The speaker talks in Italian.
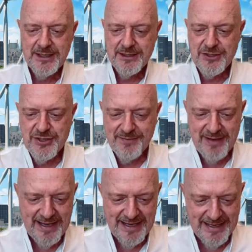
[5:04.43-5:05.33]

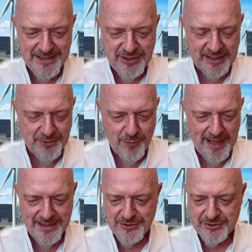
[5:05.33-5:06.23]
Diceva Jack
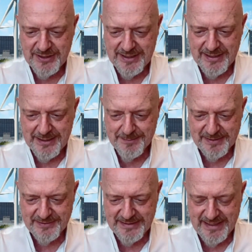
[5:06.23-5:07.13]
Welsh, eh,
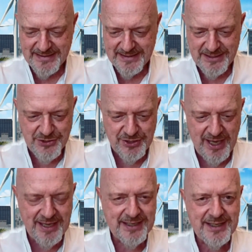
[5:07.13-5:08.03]
presidente di
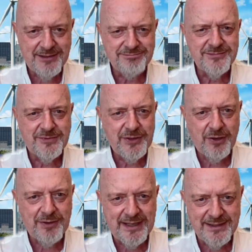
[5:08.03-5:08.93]
GE, che
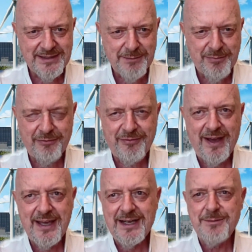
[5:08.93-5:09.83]
fino a qualche tempo
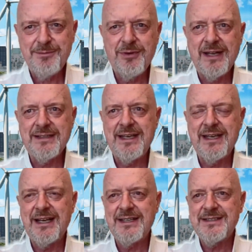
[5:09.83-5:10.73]
fa era la più
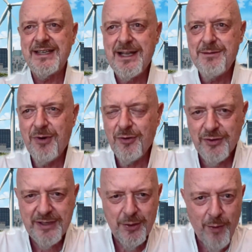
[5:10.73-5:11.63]
grande azienda al
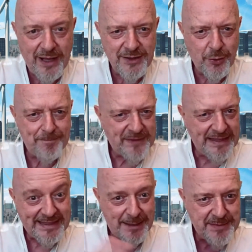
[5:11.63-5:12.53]
mondo, che quando
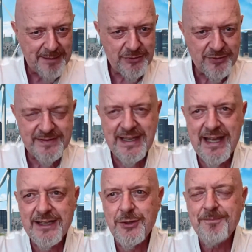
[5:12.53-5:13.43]
il cambiamento
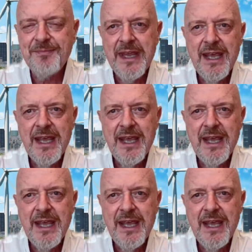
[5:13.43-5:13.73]
esterno